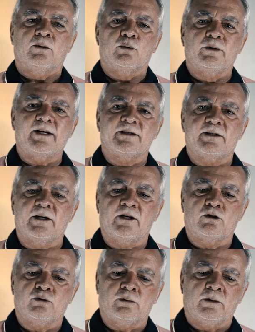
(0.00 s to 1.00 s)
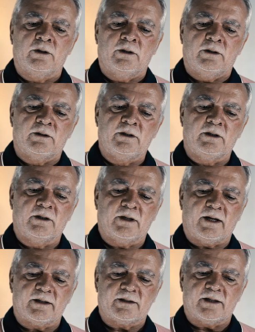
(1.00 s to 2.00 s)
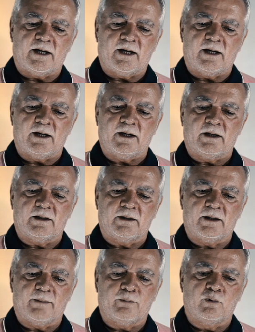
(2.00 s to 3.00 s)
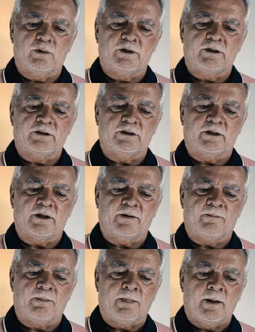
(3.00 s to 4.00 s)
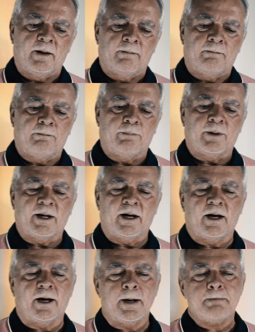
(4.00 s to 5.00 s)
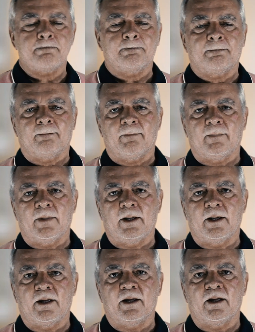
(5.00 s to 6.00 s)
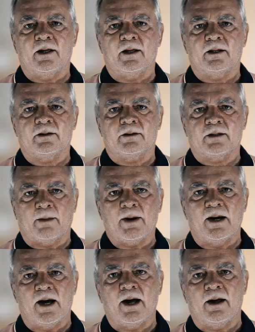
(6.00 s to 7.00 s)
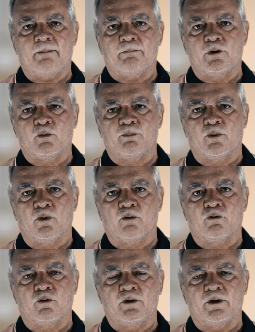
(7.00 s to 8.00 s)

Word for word: o desejo de ingressar na política para é, eh, trabalhar pelo povo